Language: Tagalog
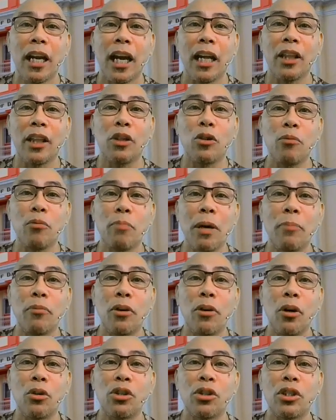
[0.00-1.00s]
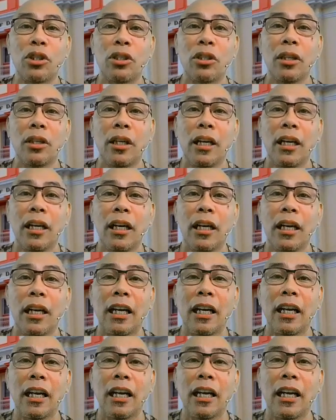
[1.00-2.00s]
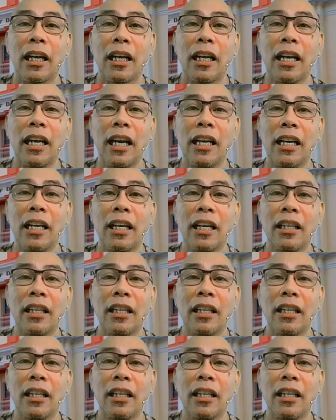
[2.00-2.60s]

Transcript: And to Ma'am Rose Gil,